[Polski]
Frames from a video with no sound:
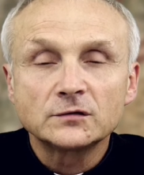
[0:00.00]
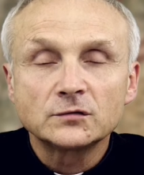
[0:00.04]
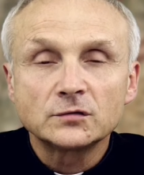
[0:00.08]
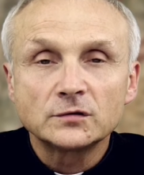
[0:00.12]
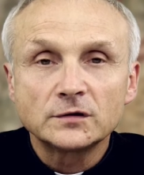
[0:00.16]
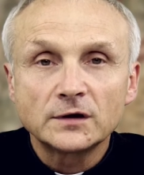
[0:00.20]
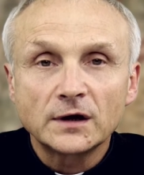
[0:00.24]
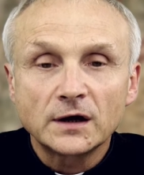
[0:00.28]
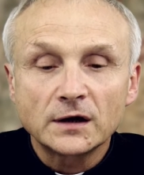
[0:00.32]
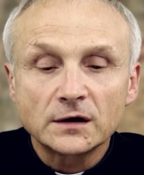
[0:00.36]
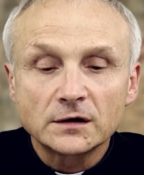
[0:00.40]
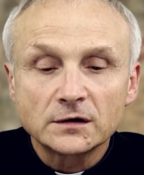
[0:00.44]
to,
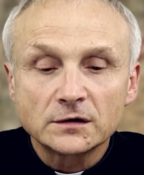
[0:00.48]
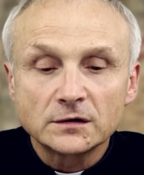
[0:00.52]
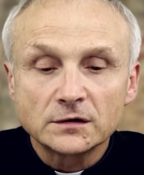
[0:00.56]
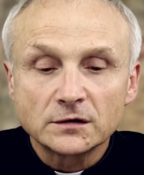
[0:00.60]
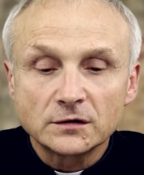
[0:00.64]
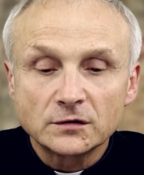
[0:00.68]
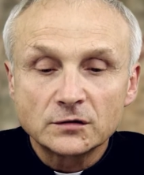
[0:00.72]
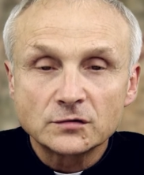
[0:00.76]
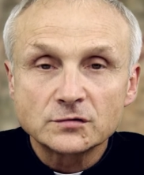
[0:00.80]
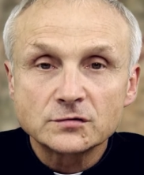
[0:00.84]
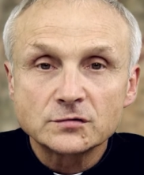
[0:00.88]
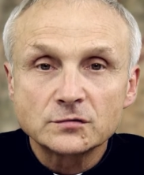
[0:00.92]
jak
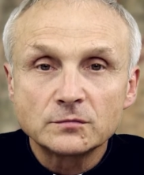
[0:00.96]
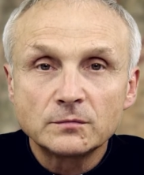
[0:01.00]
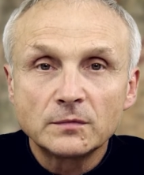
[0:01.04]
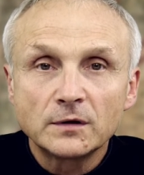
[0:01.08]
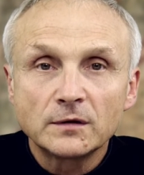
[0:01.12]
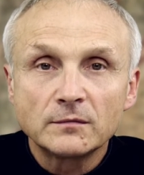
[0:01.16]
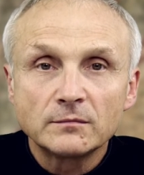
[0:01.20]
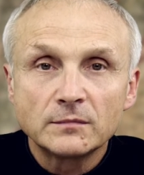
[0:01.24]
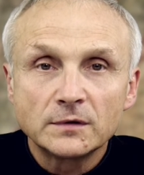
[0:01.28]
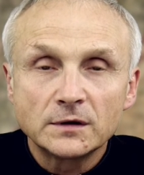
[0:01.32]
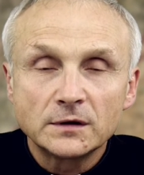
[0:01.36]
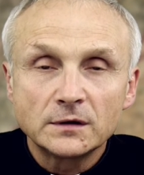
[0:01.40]

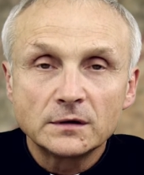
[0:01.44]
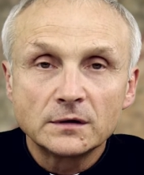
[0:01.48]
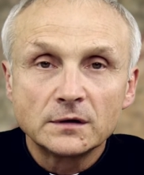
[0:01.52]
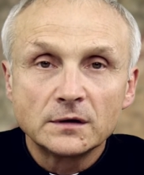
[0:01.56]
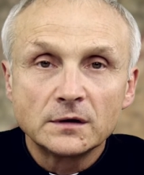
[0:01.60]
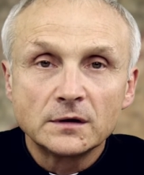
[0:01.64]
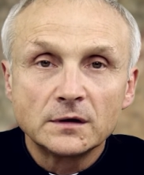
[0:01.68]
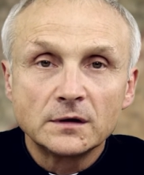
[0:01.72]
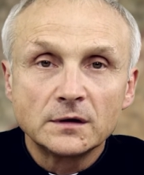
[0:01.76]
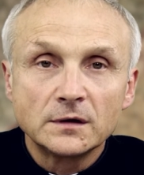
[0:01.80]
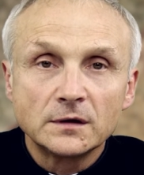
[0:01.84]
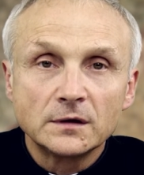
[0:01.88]
rozumiemy
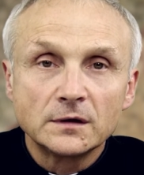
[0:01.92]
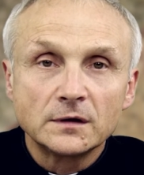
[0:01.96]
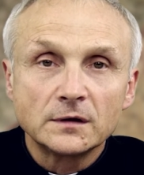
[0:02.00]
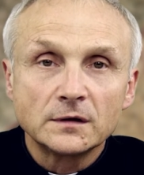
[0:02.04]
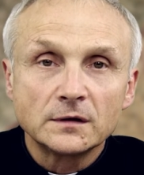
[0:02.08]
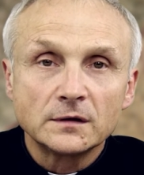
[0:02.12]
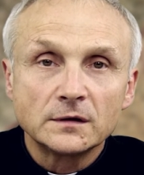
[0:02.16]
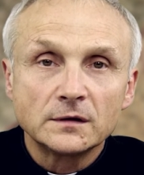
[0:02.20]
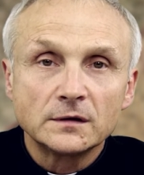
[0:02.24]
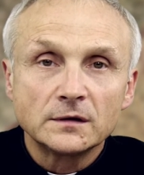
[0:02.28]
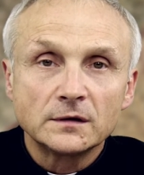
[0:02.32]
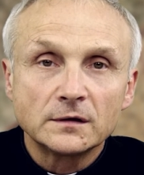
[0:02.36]

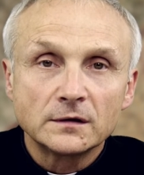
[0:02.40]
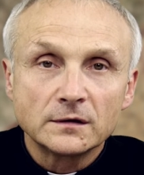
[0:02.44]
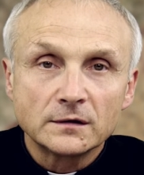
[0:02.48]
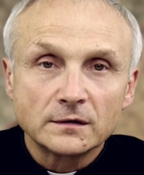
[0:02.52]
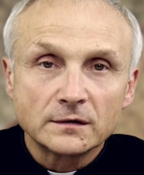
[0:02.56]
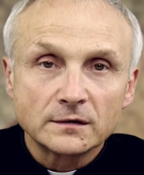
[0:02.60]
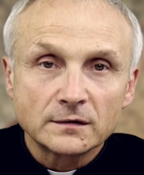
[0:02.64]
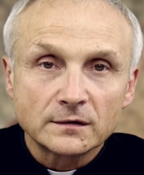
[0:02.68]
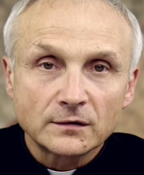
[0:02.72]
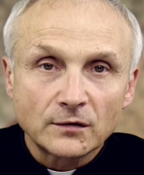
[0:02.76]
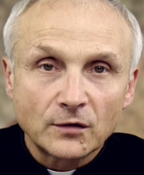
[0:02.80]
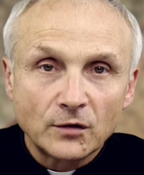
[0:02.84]
e,
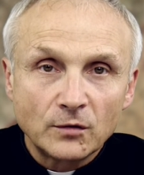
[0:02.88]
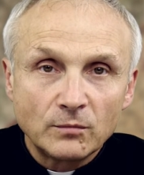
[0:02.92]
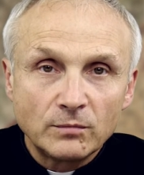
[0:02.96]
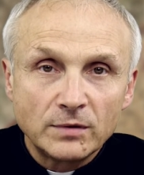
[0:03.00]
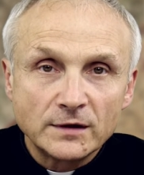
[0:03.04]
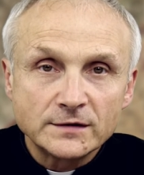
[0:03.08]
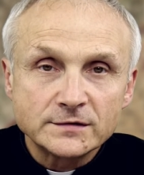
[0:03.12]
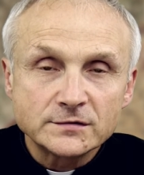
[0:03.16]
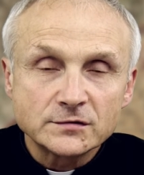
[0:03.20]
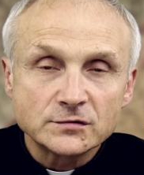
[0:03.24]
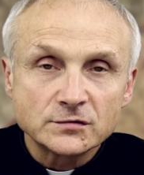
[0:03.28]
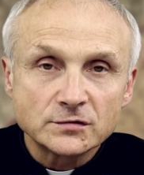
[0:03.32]

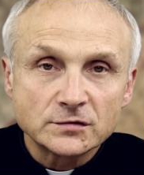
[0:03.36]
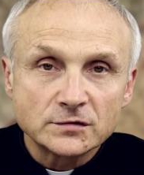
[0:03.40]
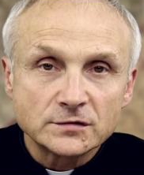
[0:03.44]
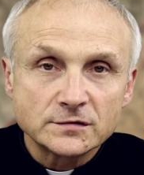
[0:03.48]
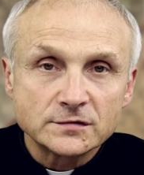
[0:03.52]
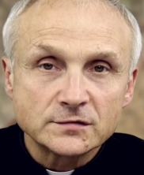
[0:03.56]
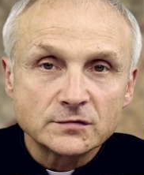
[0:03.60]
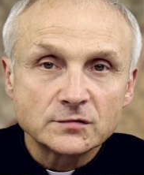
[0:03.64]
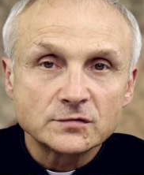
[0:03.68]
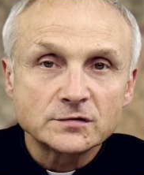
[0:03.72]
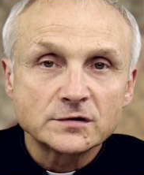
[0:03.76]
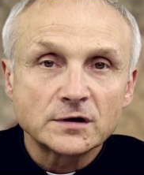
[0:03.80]
obecność
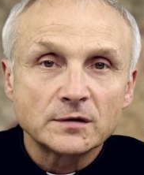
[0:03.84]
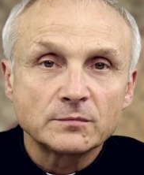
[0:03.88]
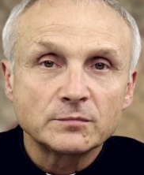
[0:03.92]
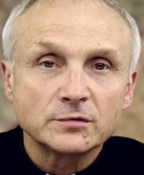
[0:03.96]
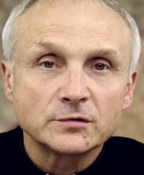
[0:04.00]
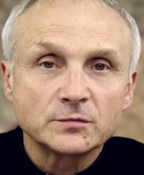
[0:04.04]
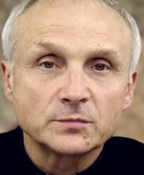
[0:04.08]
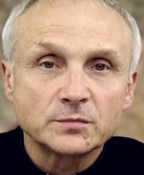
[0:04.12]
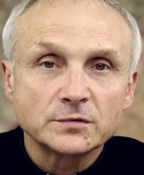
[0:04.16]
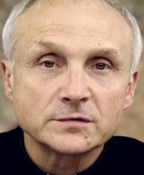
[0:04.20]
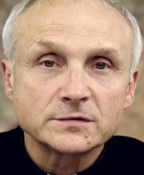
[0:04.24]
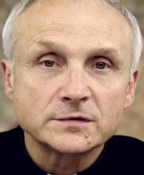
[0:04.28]
Chrystusa
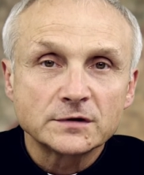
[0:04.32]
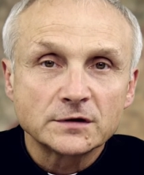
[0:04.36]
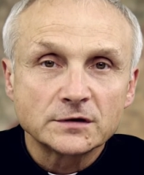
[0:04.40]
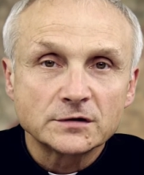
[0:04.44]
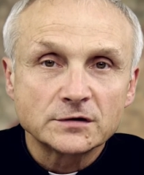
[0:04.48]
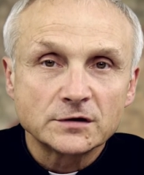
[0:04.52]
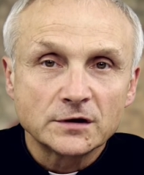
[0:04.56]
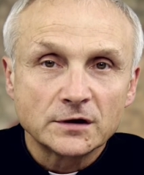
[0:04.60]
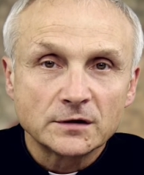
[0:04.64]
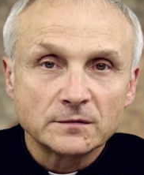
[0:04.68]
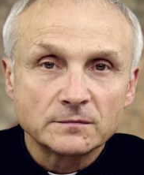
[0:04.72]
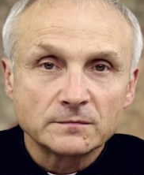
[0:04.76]
pod
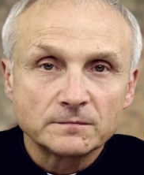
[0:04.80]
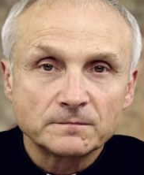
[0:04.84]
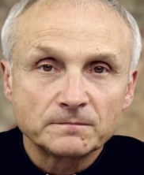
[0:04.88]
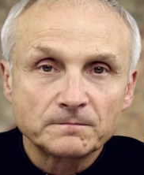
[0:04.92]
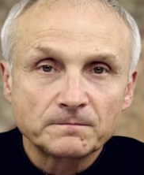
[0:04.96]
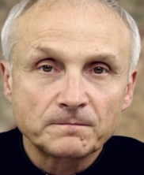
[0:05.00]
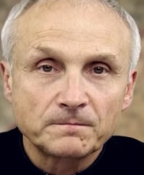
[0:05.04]
postaciami